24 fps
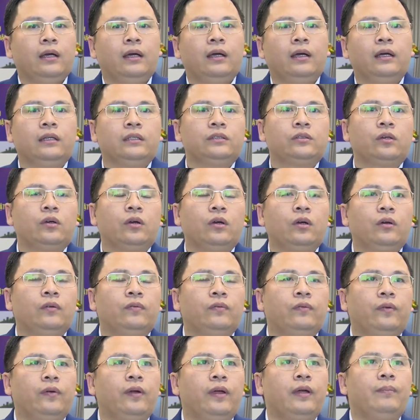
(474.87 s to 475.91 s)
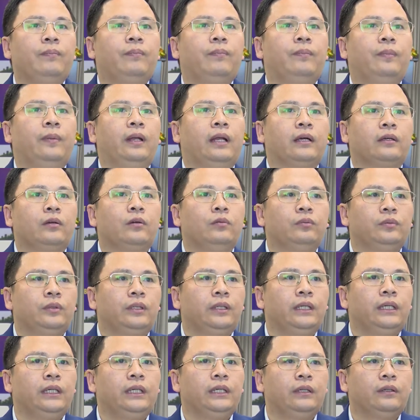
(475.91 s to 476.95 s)
ờ, cho pháp là công
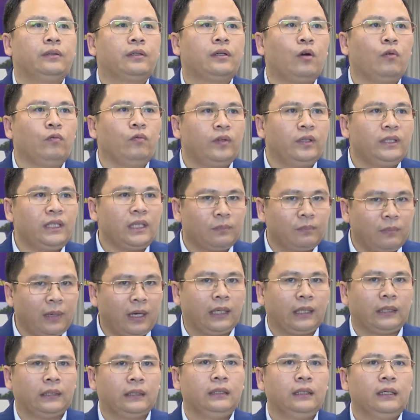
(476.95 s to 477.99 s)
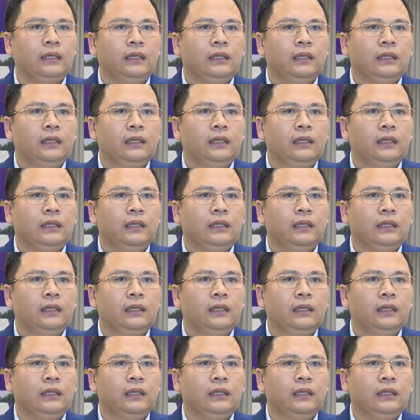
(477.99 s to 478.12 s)
ty cùng với nhật bản